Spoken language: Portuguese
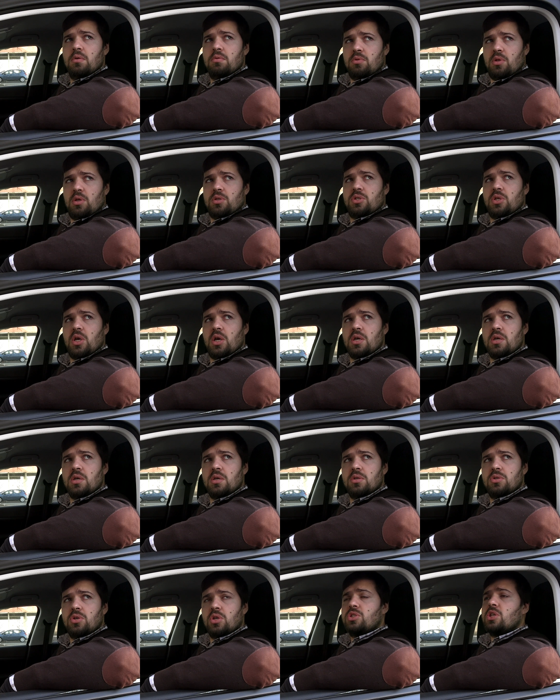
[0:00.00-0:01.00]
Não sei,
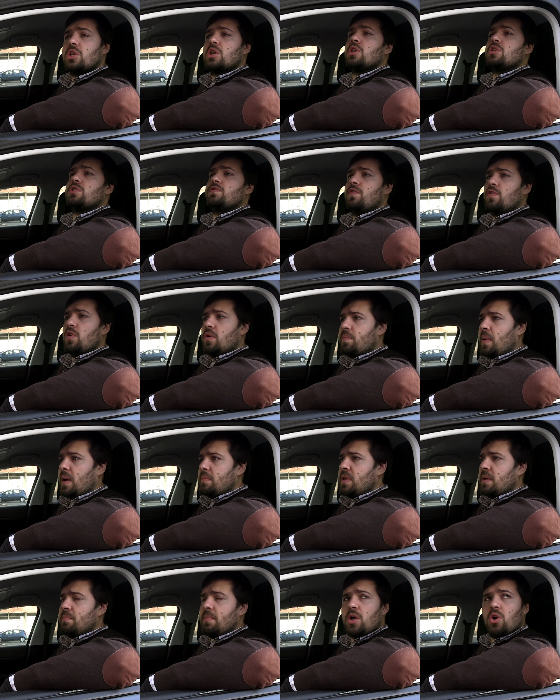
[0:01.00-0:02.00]
só sei que ele se virou para a
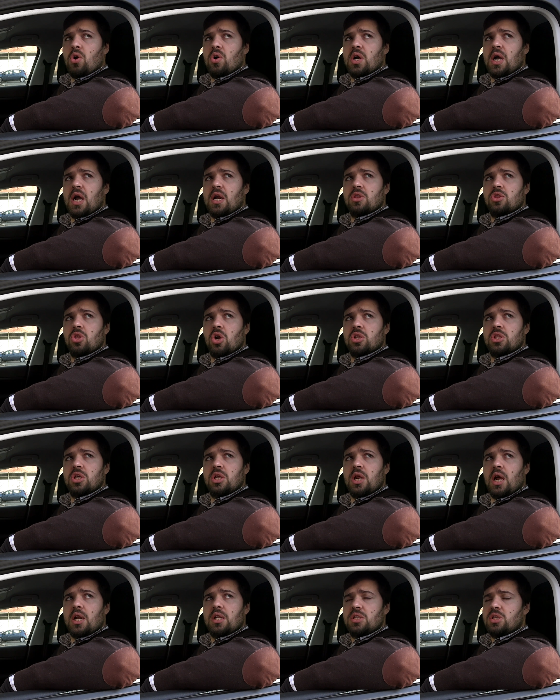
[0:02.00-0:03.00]
minha mãe com cara de
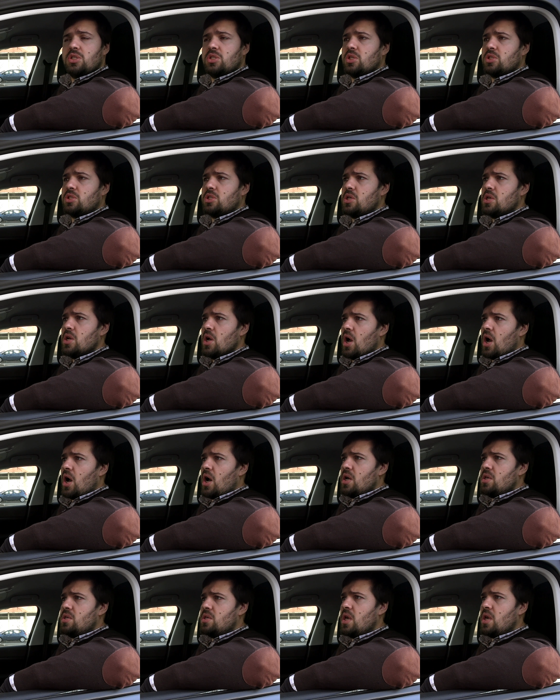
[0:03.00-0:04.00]
ordinário e assim, disse assim:
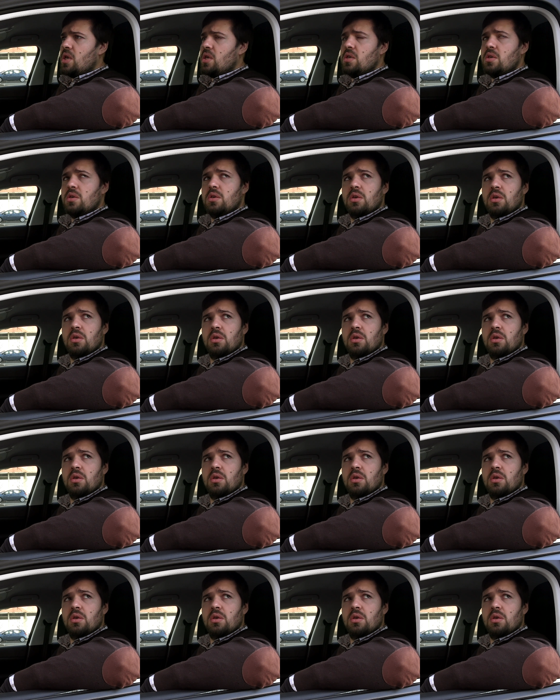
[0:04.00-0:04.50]
Aí!